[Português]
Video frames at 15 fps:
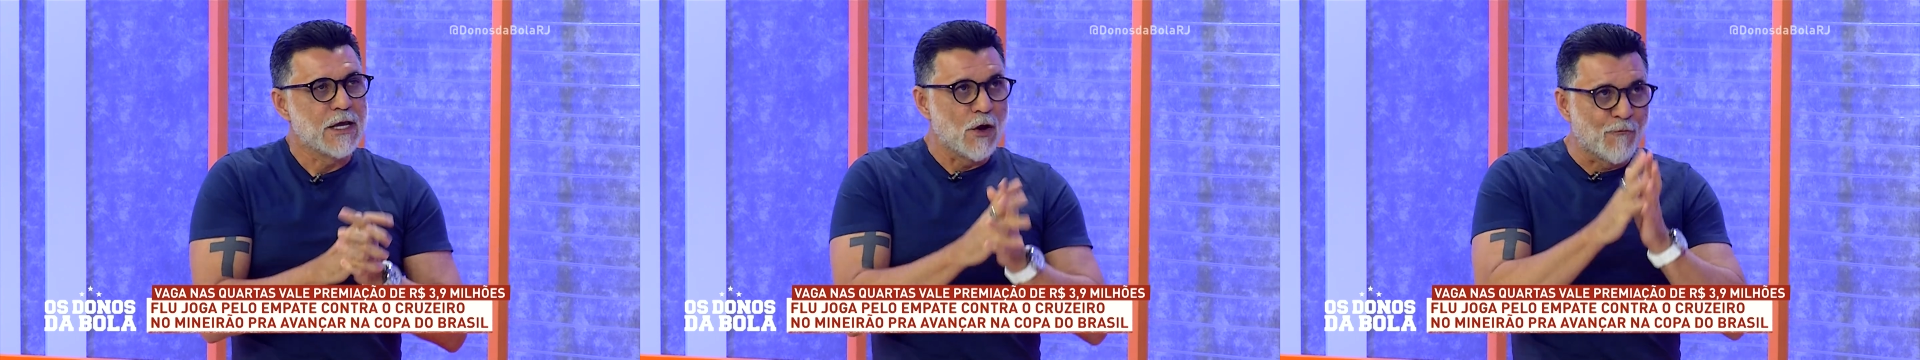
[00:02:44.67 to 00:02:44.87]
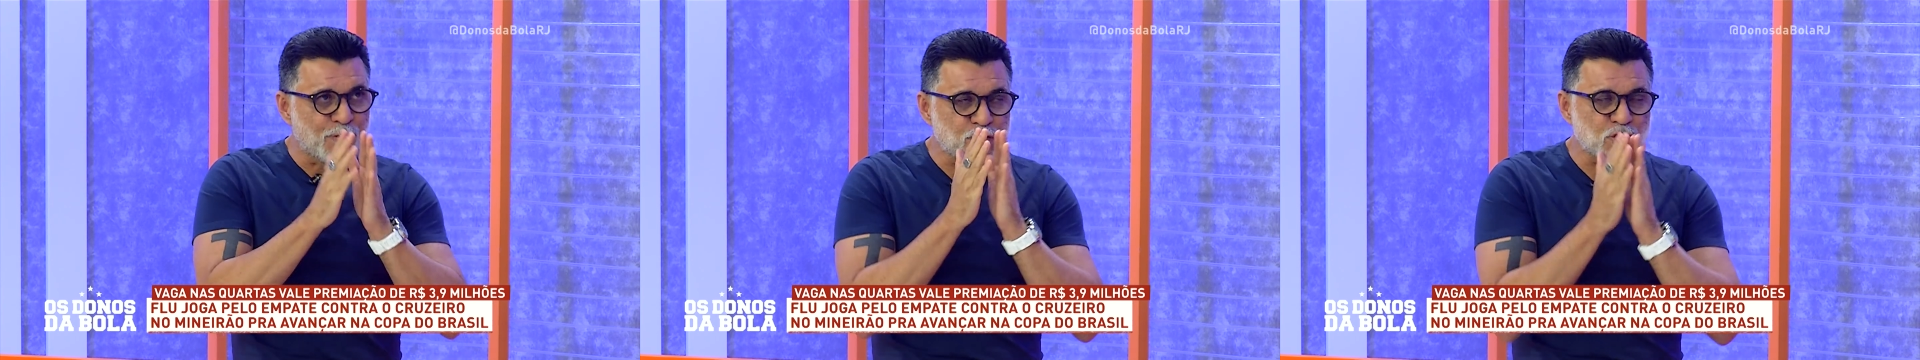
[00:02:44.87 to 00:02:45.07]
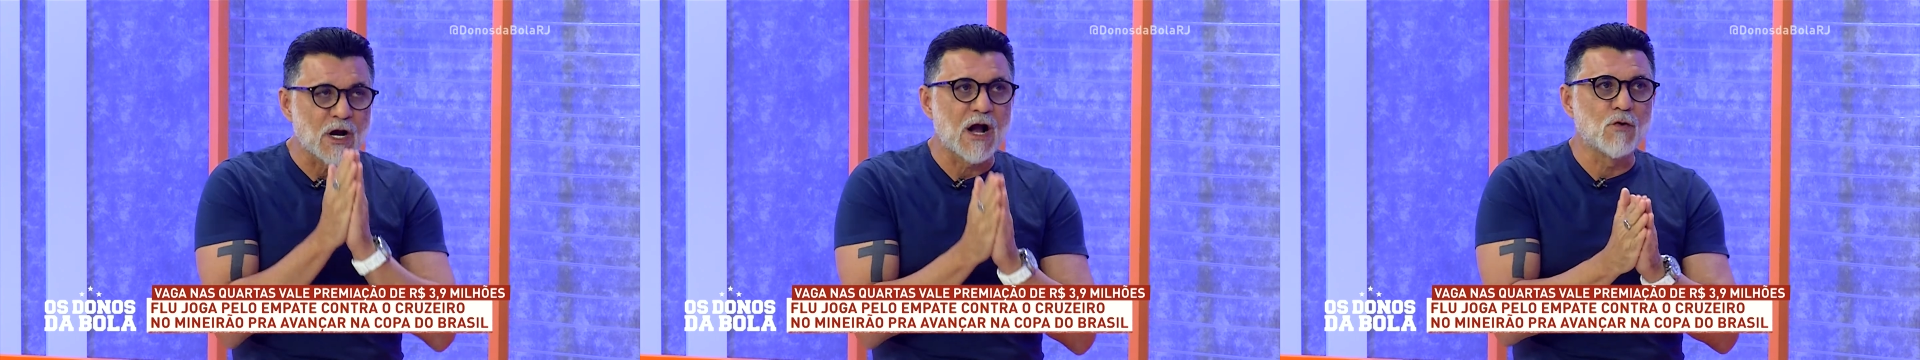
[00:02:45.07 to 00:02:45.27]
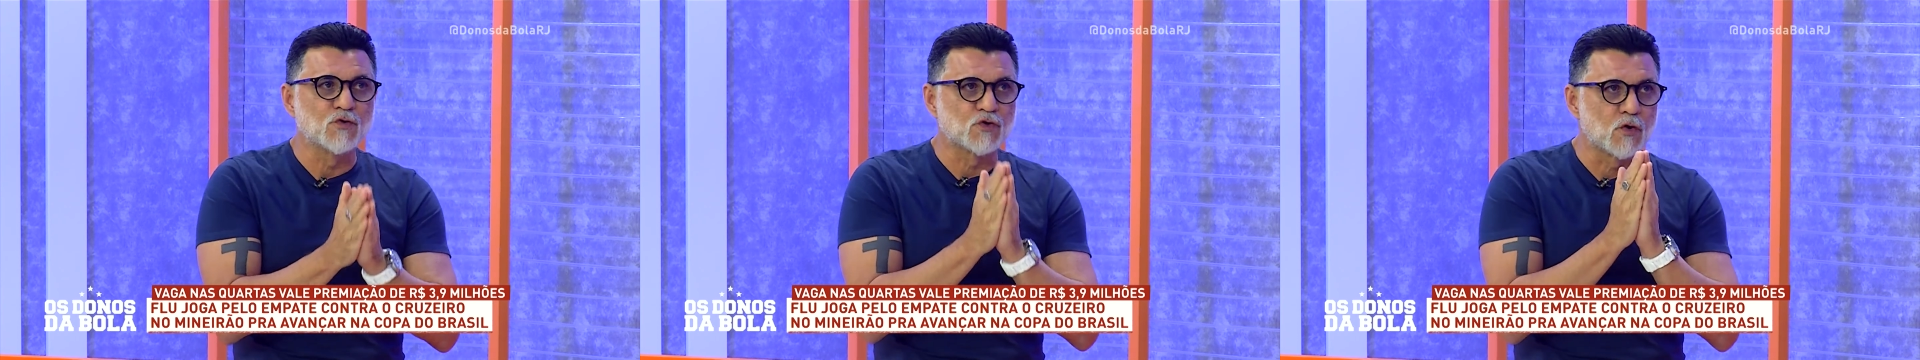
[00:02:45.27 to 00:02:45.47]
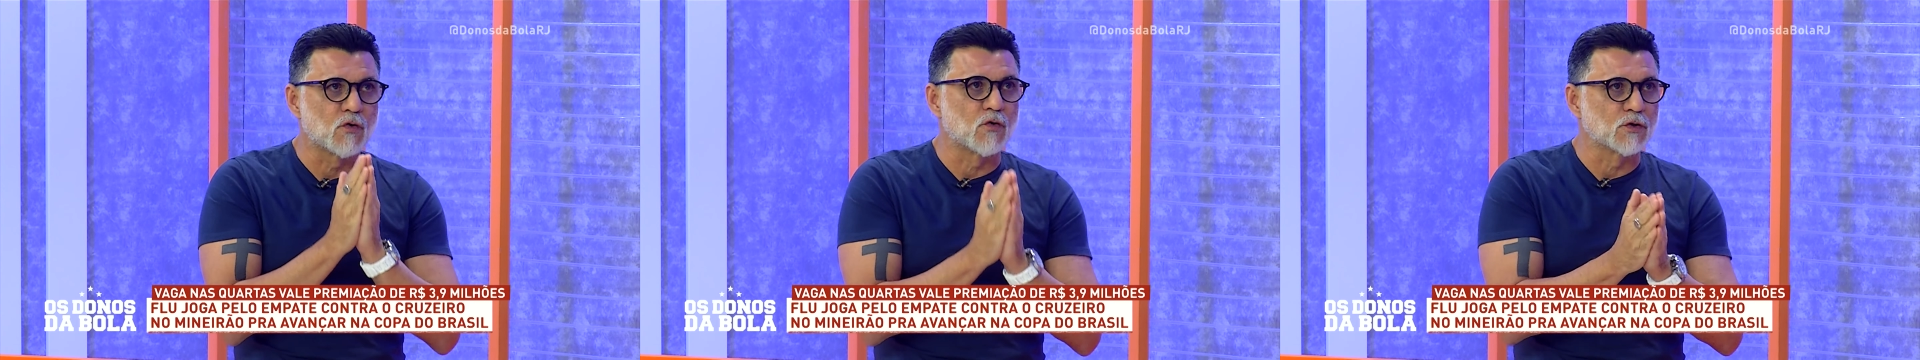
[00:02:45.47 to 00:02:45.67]
Eu fui jogar
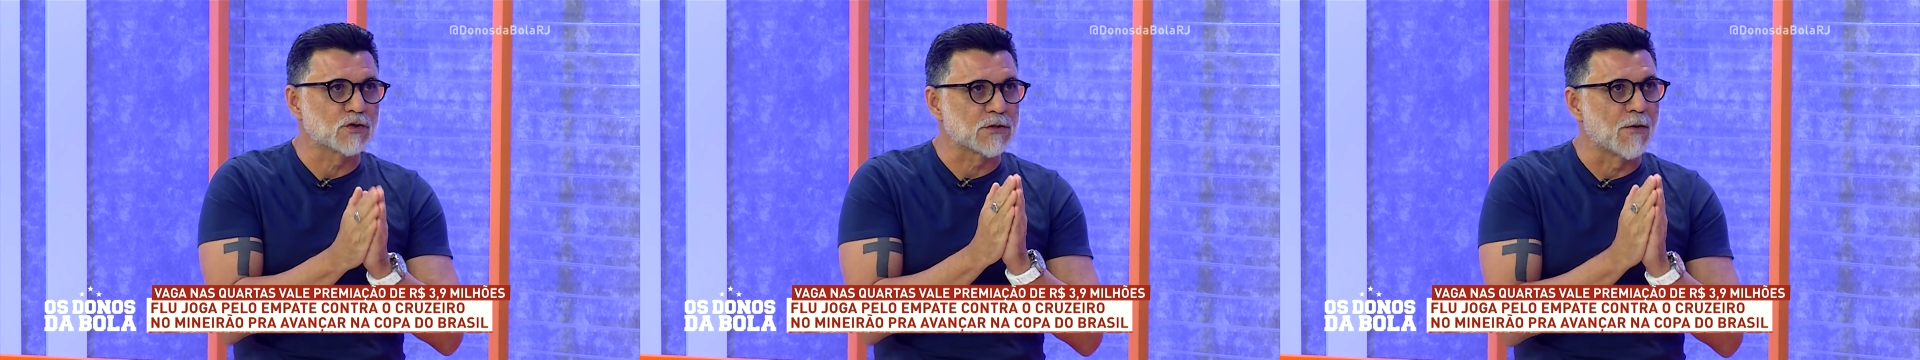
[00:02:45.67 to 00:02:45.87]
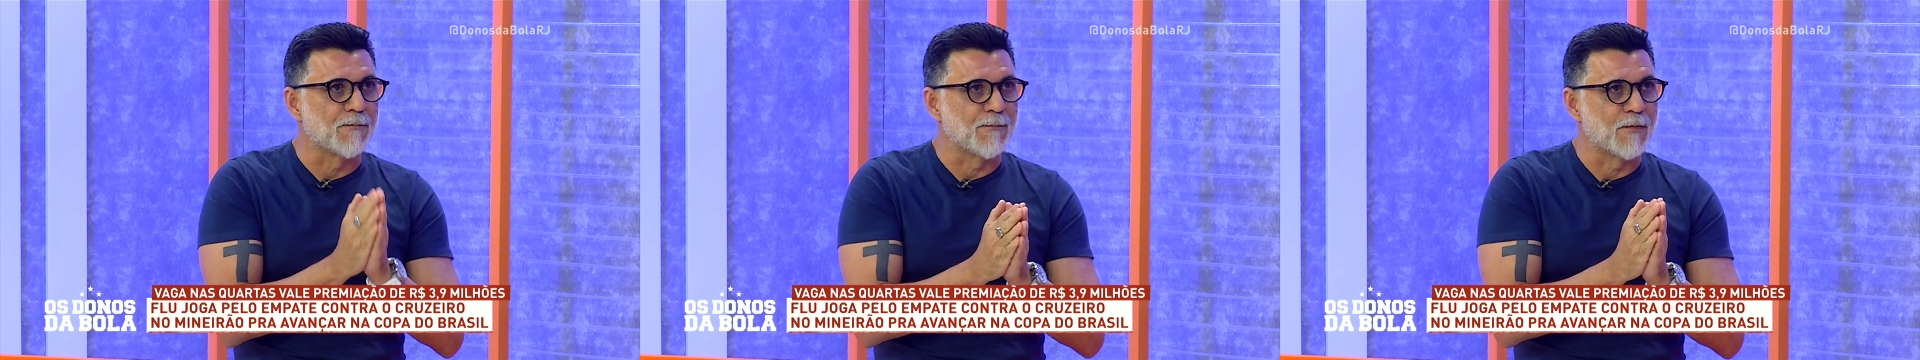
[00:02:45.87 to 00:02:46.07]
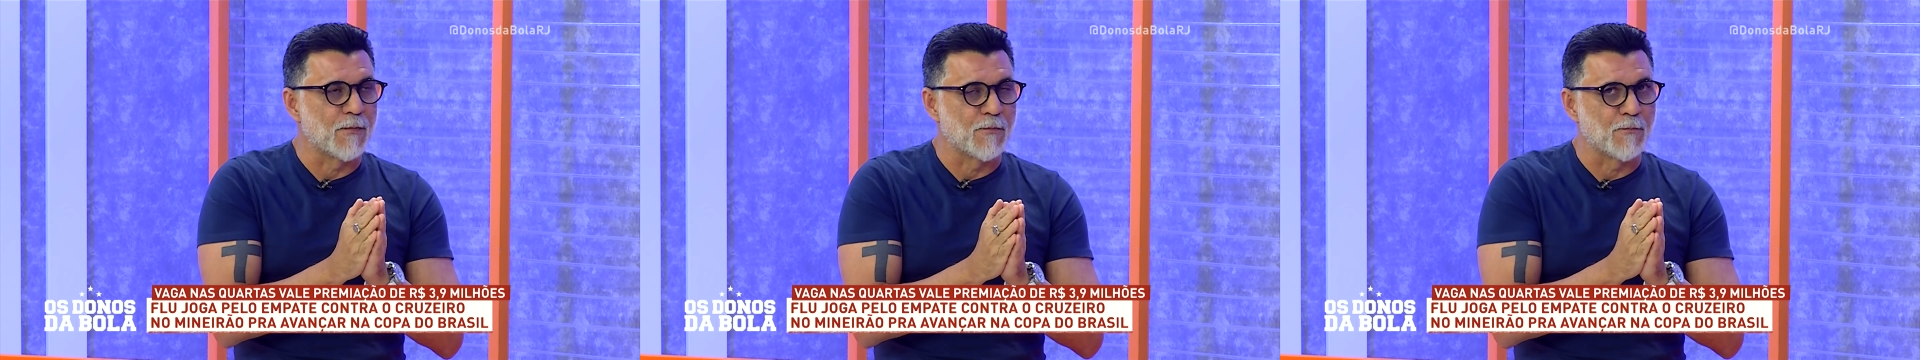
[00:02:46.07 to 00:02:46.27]
um jogo contra o São,